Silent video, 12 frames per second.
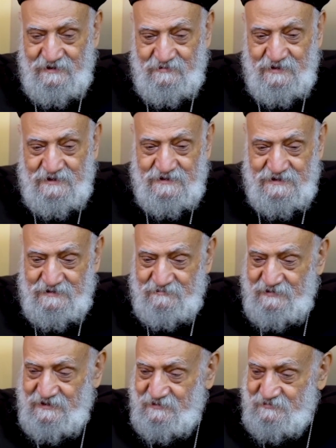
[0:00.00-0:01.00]
عملت
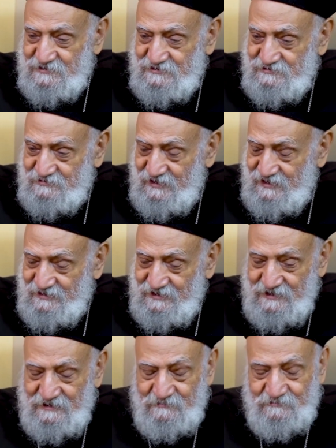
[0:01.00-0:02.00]
كمية مش قليلة